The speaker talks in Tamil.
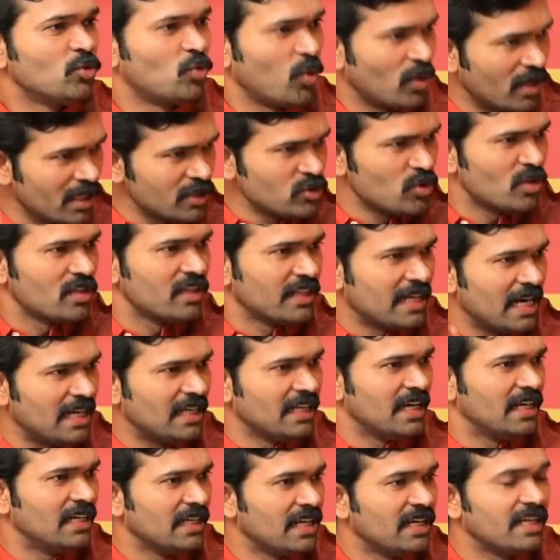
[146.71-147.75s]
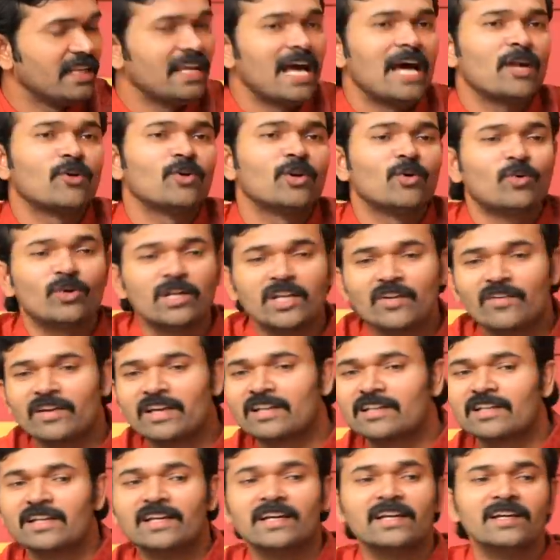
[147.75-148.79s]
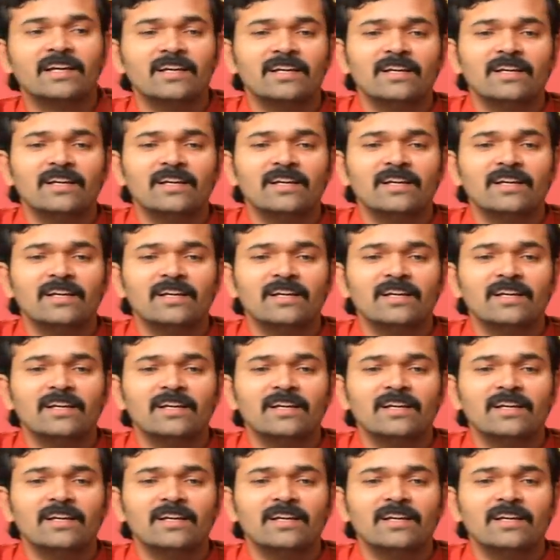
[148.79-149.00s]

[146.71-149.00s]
தொண்டன் சொல்றதை கேட்டு கேட்டு கேட்டு யார் கூட கூட்டணி வைக்கிறது